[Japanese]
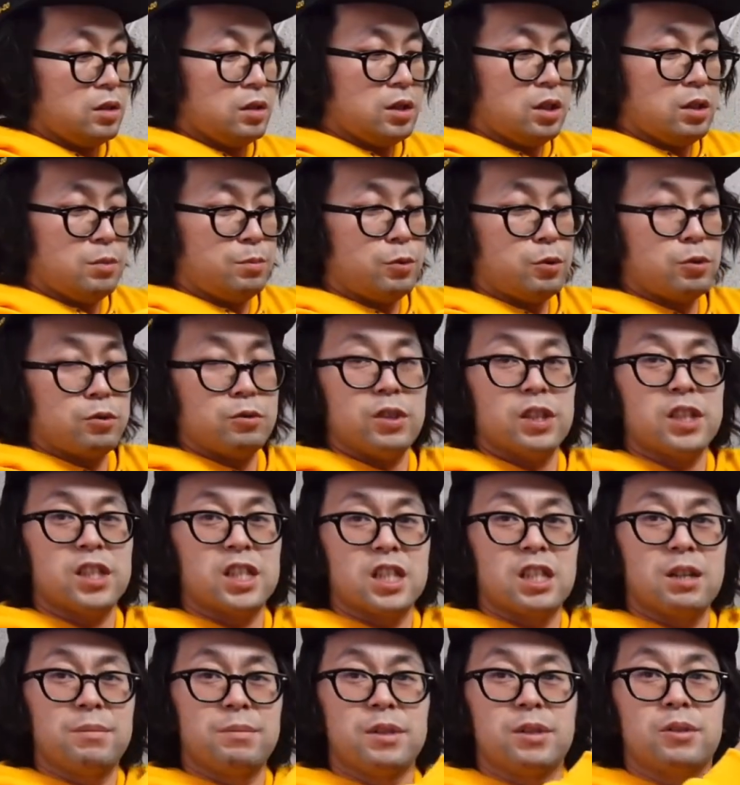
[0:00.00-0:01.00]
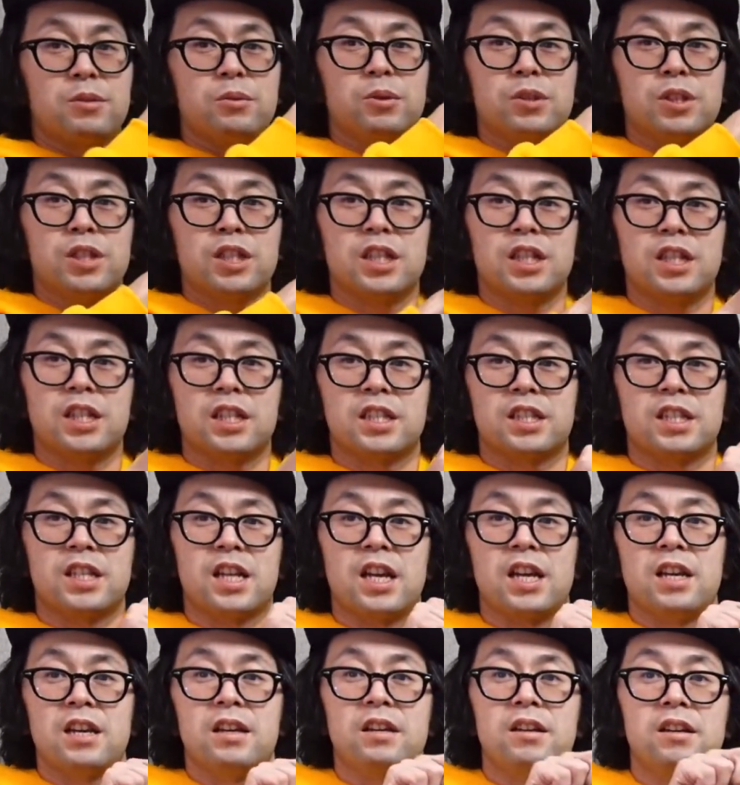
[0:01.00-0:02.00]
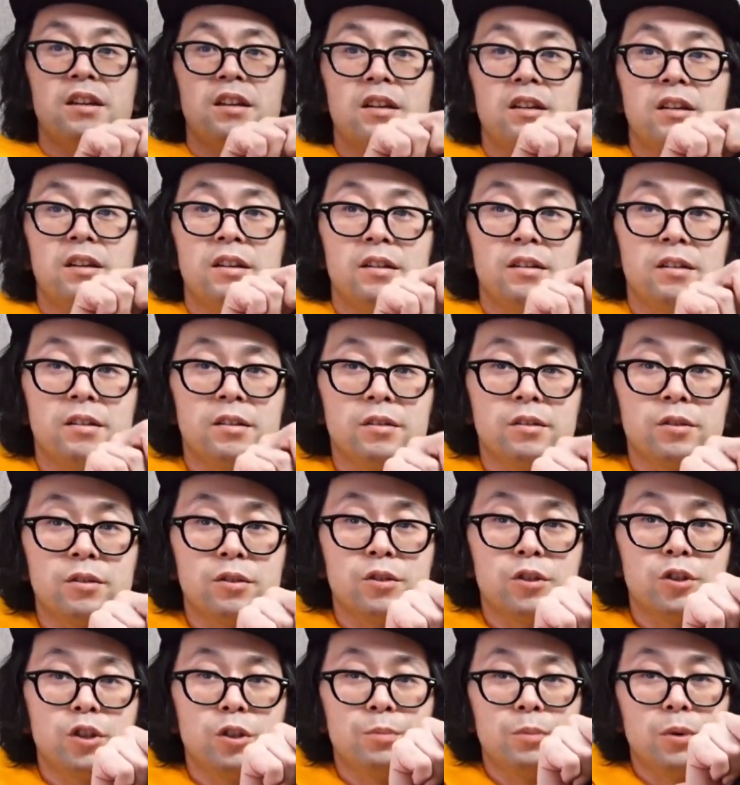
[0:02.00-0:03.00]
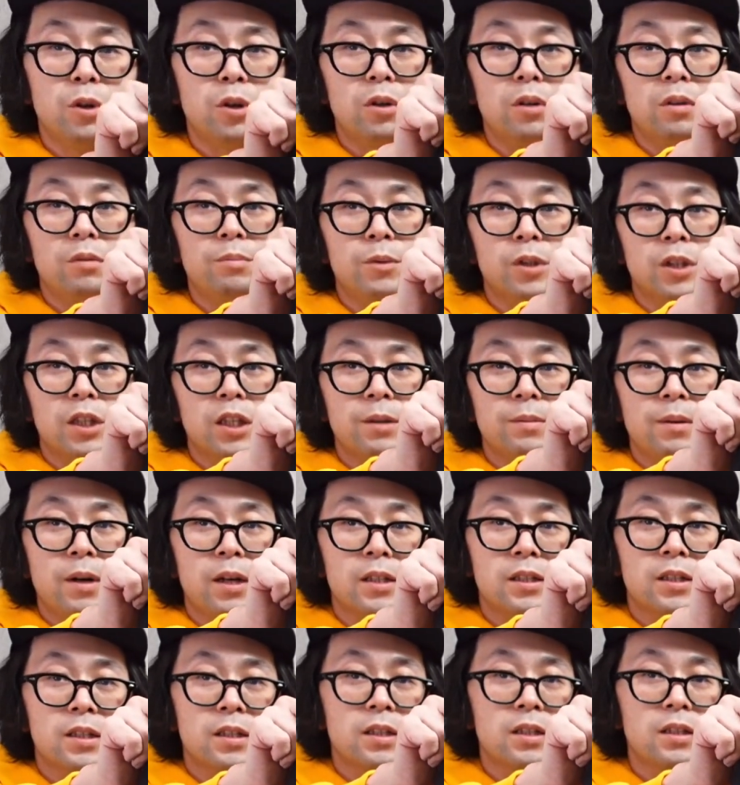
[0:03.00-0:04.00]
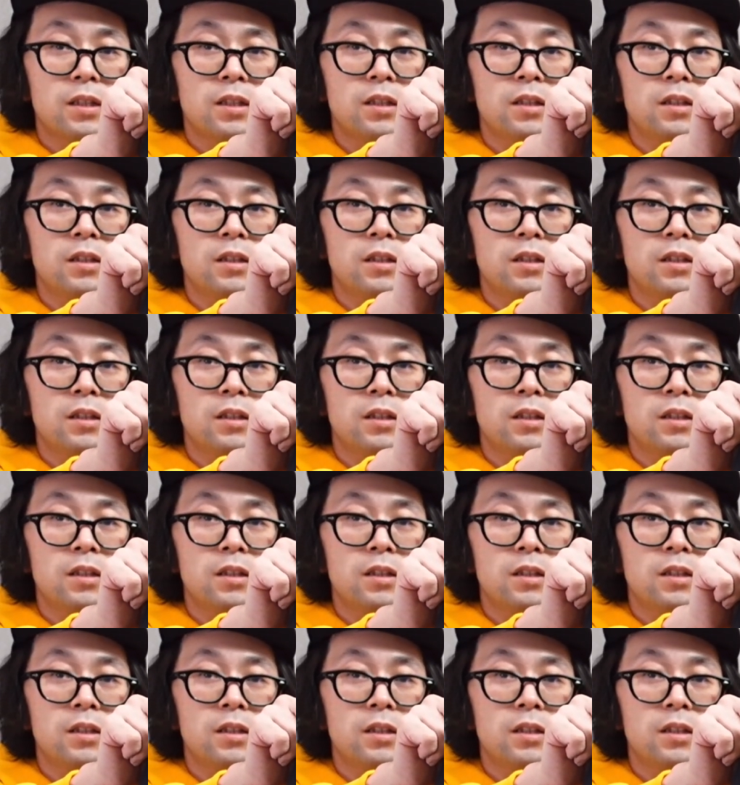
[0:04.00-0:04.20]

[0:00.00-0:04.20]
で、僕はちなみにこちらですね、黒も持ってます。